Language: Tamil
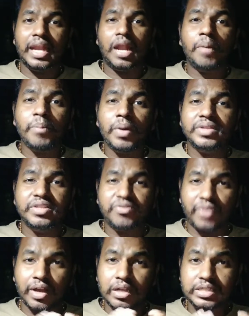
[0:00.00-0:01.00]
நம்ம வந்து
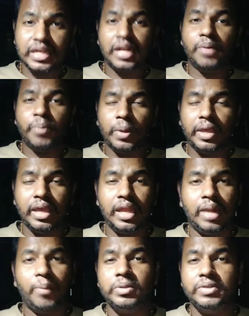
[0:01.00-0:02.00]
ஃபங்க்ஷனை போய்
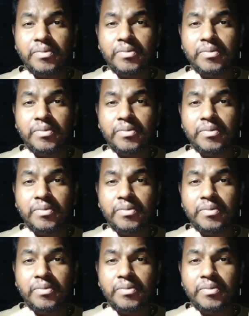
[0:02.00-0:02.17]
நம்ம வந்து